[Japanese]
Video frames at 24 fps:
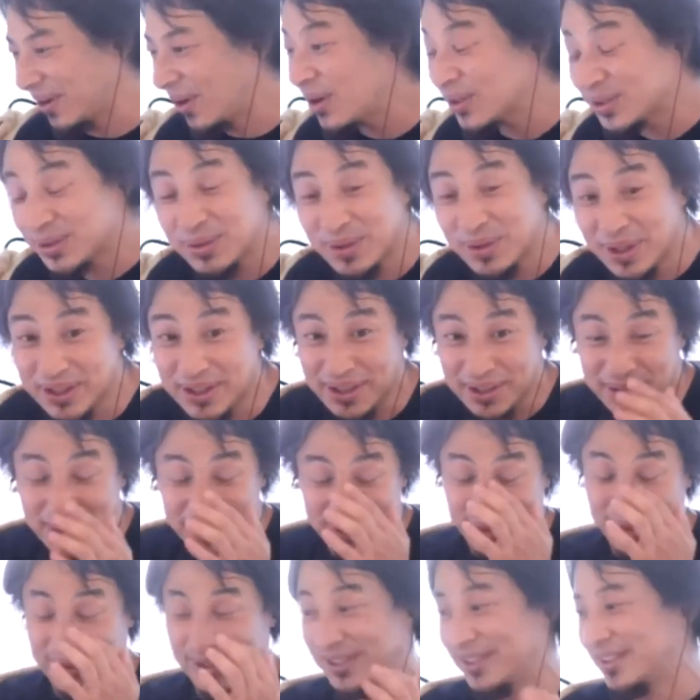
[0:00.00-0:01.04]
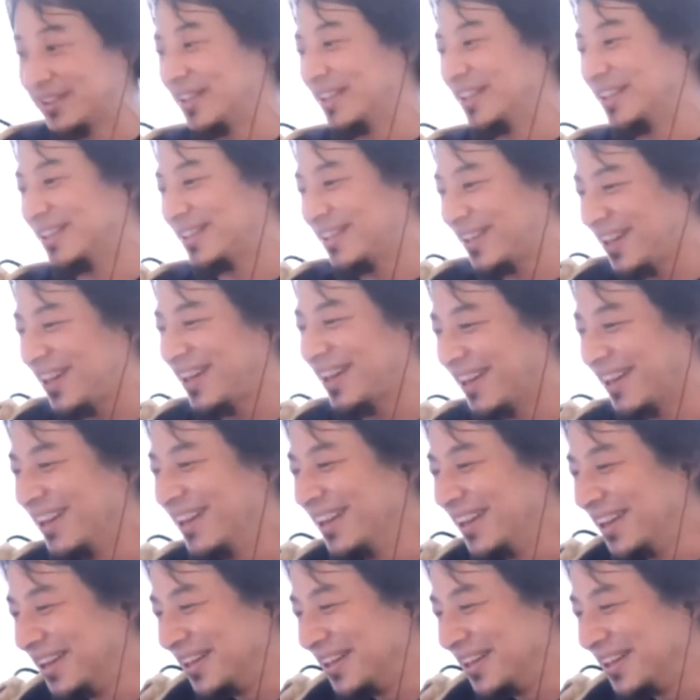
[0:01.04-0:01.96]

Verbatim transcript: あ、そうなんだ、行くよっつって言って、